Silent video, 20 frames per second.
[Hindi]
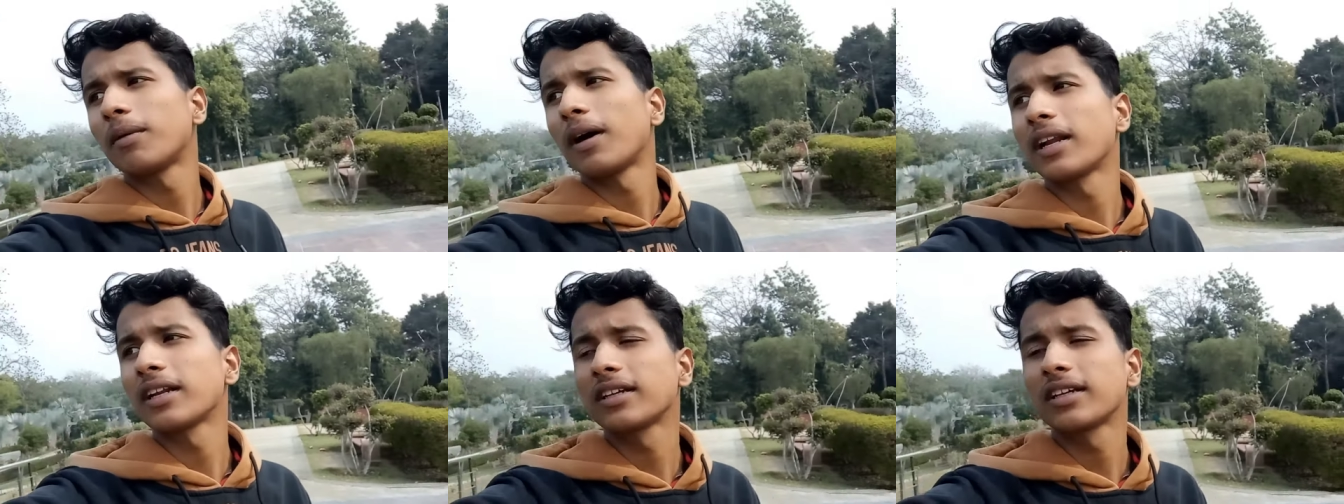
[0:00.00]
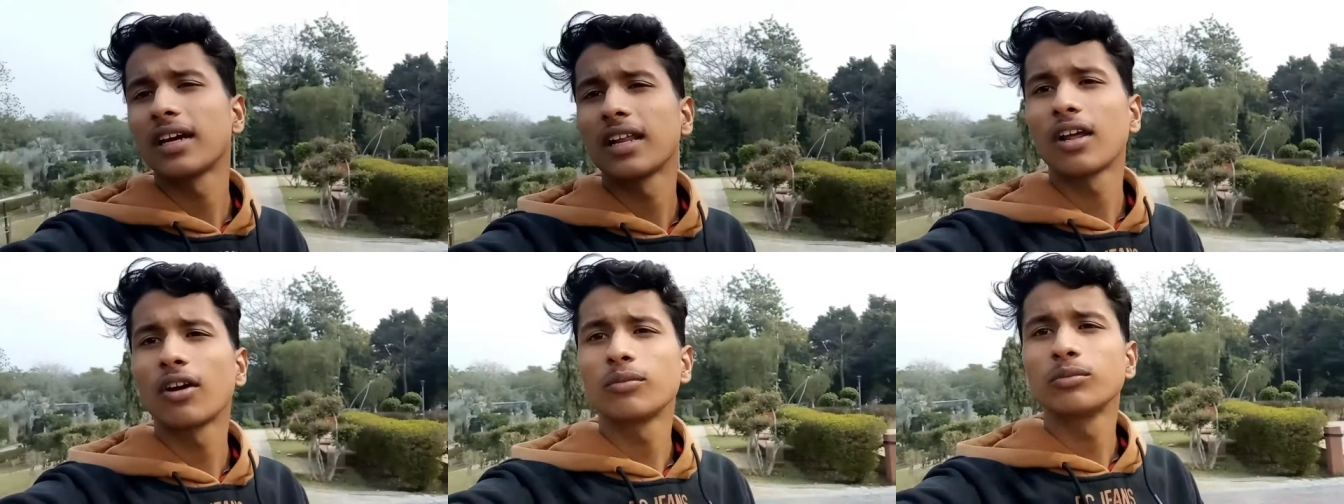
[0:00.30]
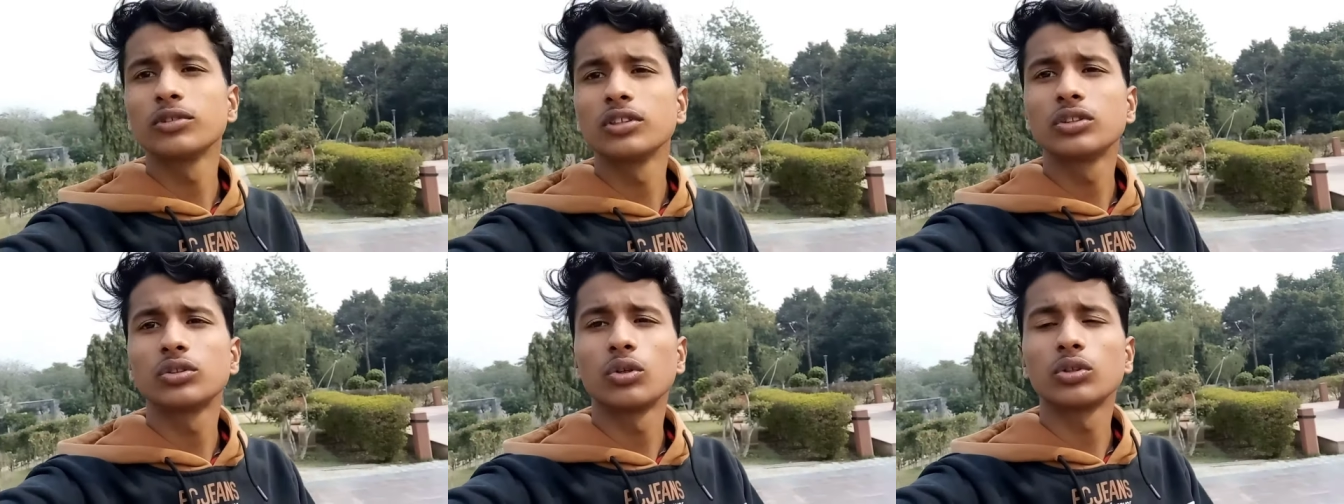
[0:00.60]
पार्क के अलावा
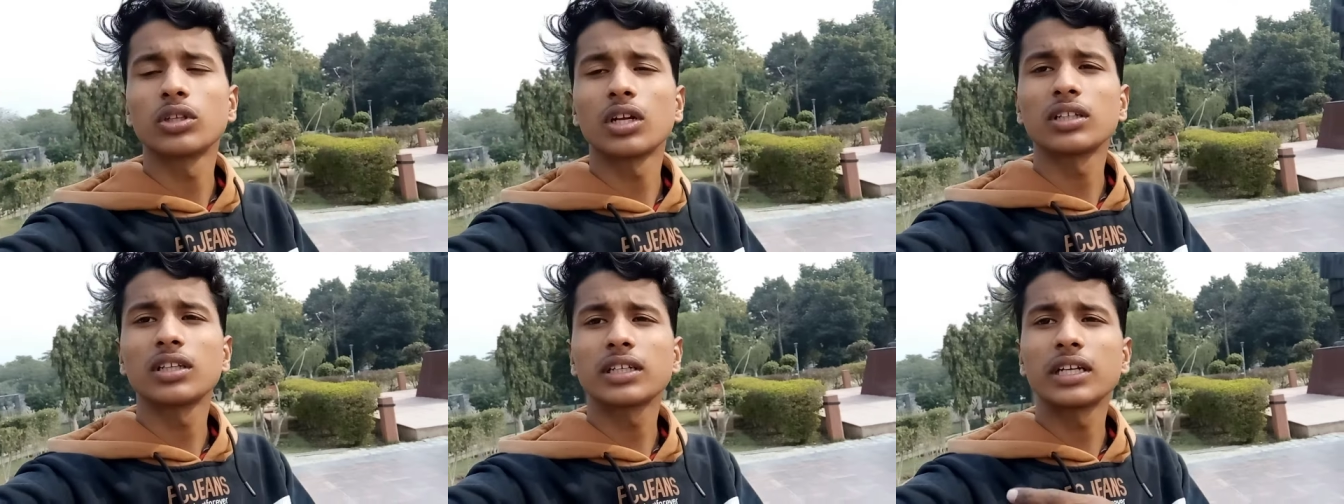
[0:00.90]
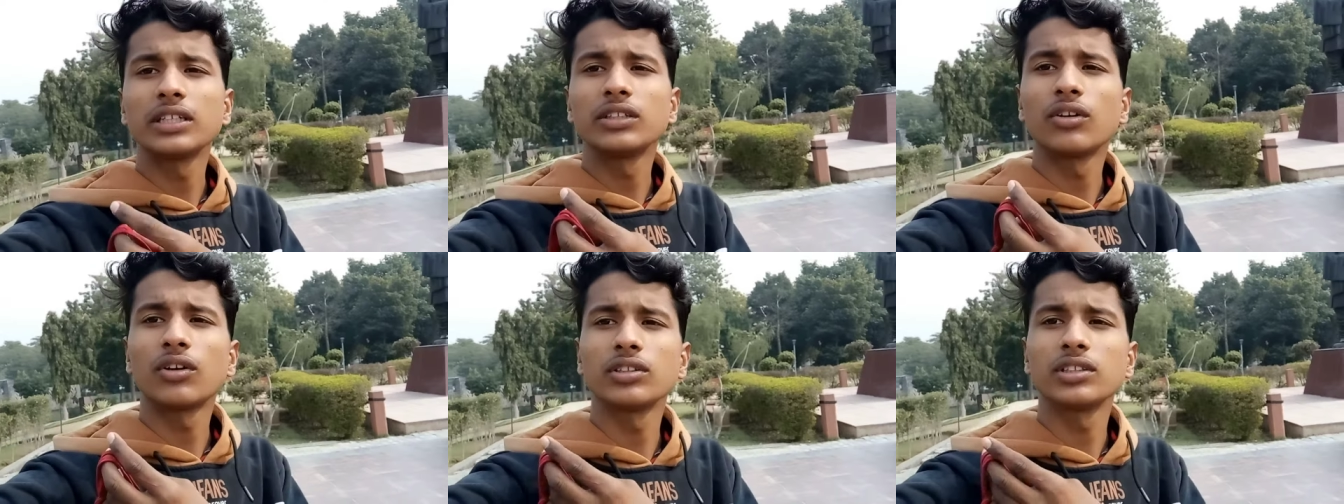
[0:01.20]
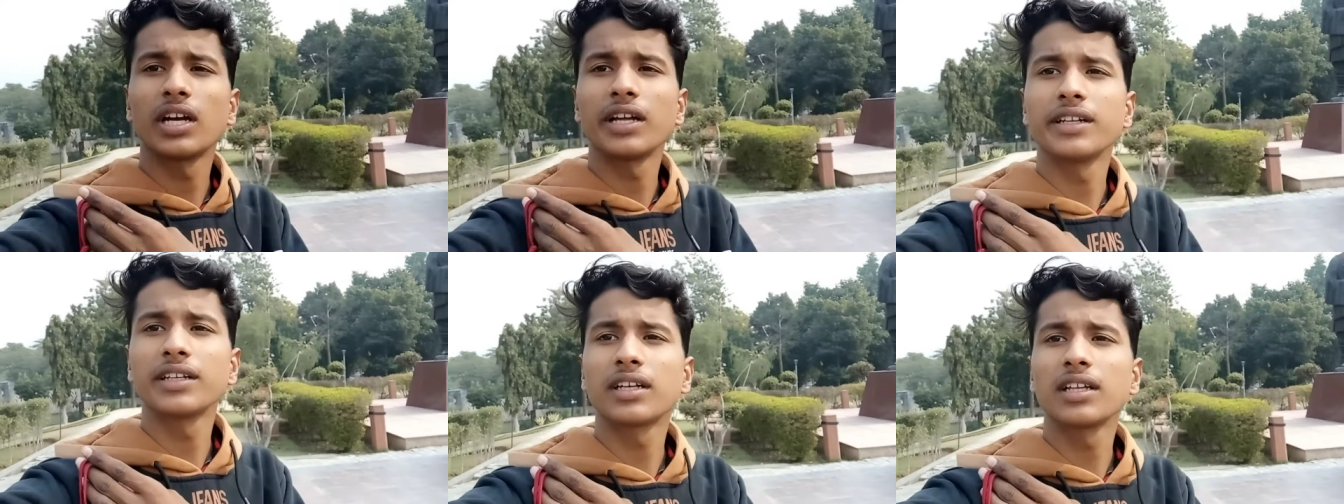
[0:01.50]
मुझे सोच रहा था कहीं और
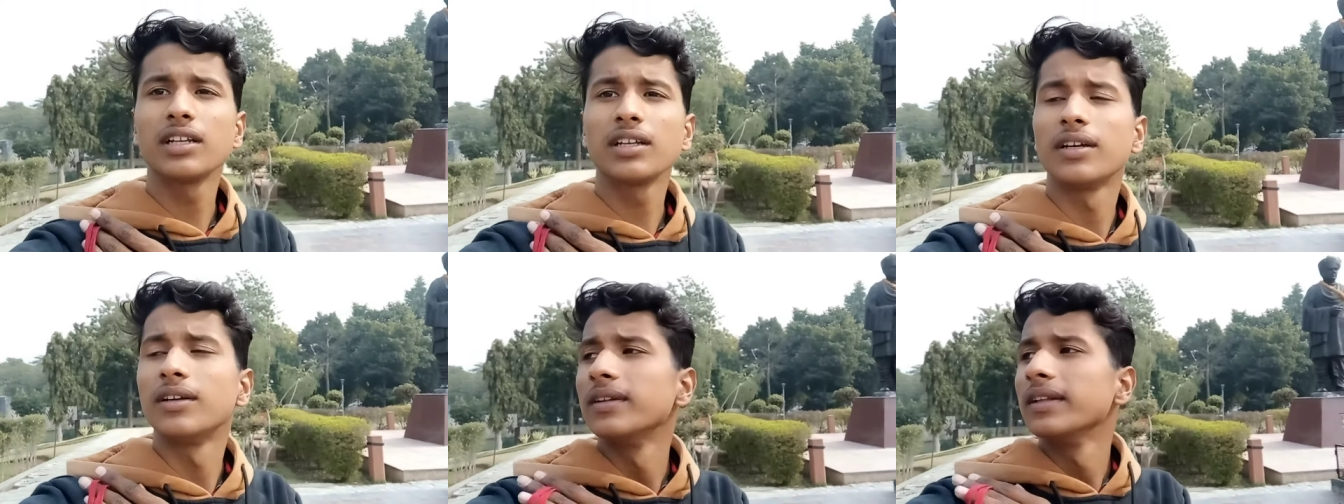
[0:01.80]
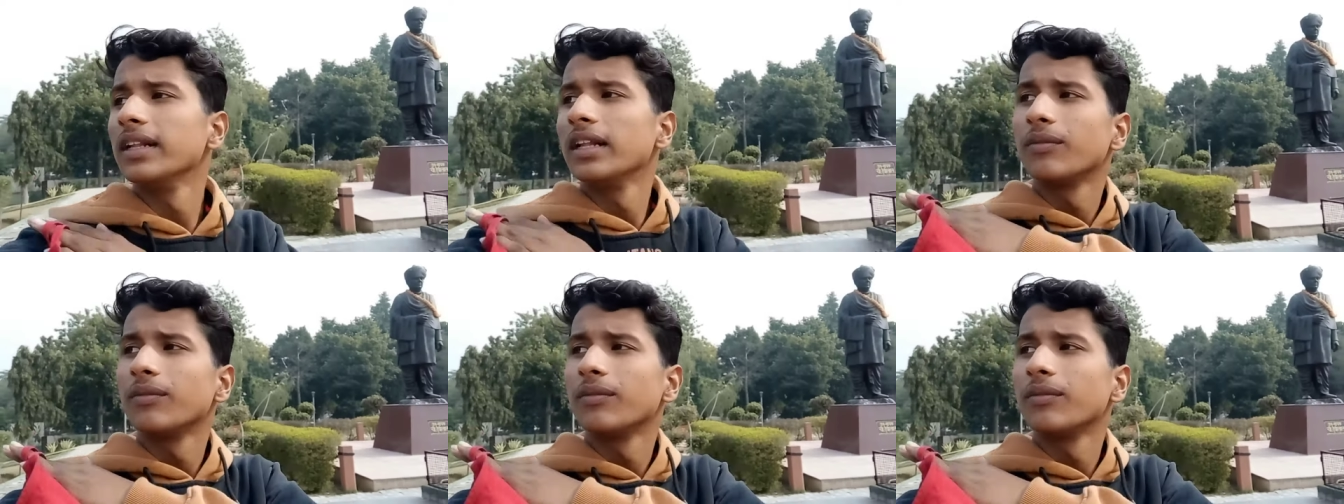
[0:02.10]
जाने के लिए